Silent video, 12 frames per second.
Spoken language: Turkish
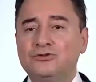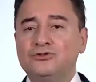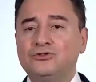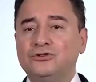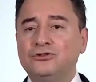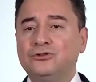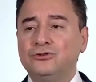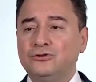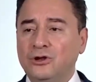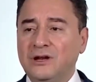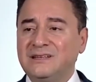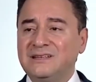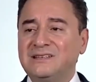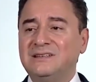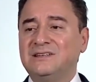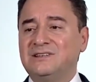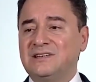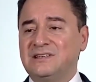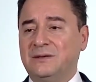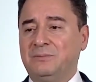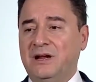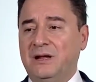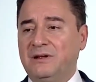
düzgün yönetilsin diyeceğiz hep